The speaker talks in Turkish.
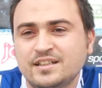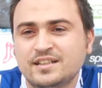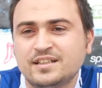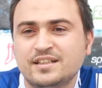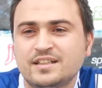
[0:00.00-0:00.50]

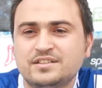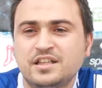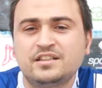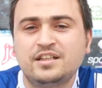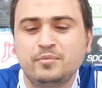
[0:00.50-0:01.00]
E,
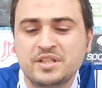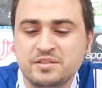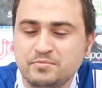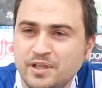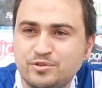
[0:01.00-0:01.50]

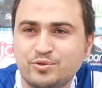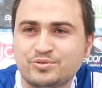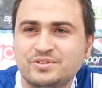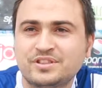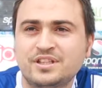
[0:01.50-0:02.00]
centilmence bir maç
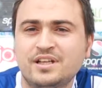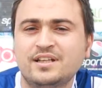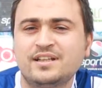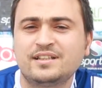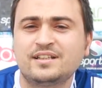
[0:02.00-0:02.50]
olsun
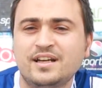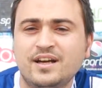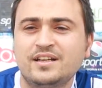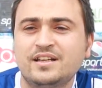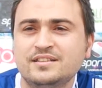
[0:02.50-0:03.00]
inşallah.
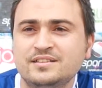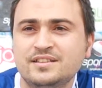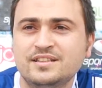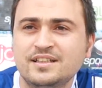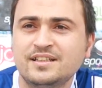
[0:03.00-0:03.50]
Allah'ın
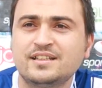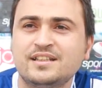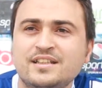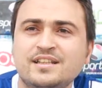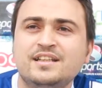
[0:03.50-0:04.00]
izniyle
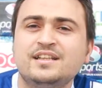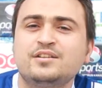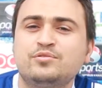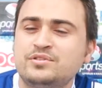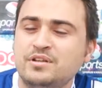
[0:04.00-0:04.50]

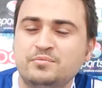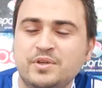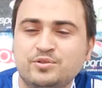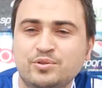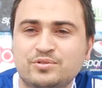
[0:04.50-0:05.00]
güzel bir
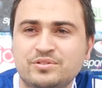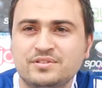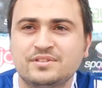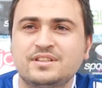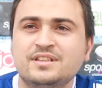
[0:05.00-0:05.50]
maç
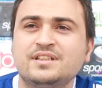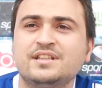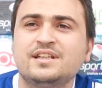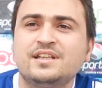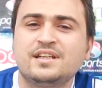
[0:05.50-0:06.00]
olsun.
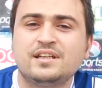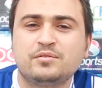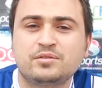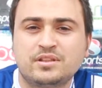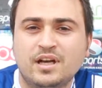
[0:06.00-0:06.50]

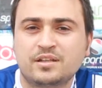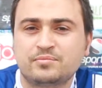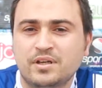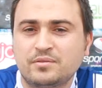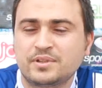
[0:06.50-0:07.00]

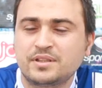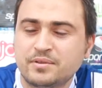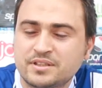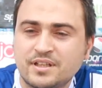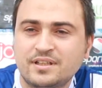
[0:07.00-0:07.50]
Rakip takıma
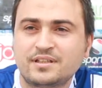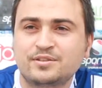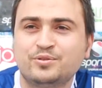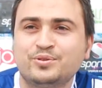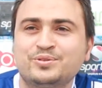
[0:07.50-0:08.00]
da
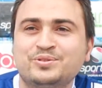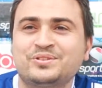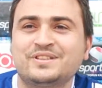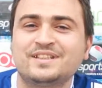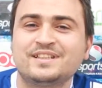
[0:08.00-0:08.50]
başarılar
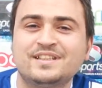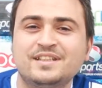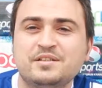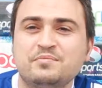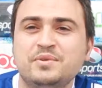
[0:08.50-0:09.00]
diliyoruz.
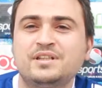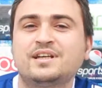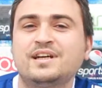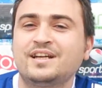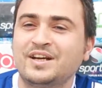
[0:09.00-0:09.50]

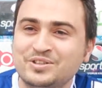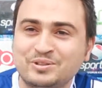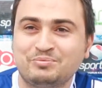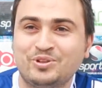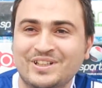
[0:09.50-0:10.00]
Medikana
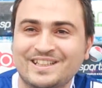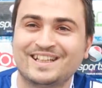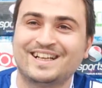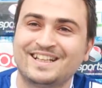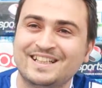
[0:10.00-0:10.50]
hazır bu
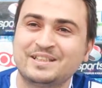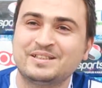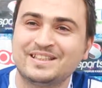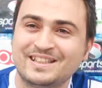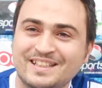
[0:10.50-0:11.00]
arada.
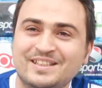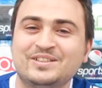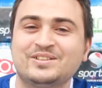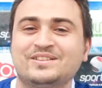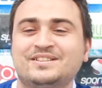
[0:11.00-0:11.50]

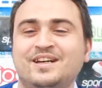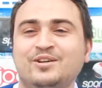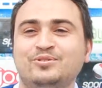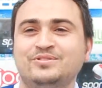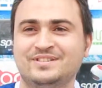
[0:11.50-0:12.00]

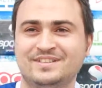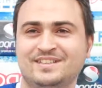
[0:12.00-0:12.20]
Sağ olun.